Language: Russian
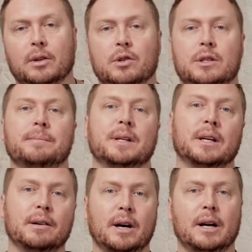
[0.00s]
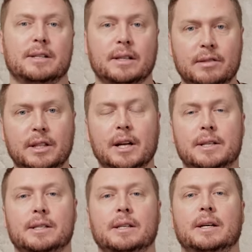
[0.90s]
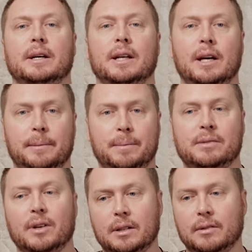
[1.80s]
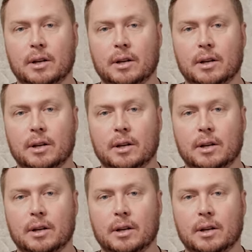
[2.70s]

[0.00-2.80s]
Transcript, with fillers: то есть мы договорились с ней встретиться, и когда я ей позвонил,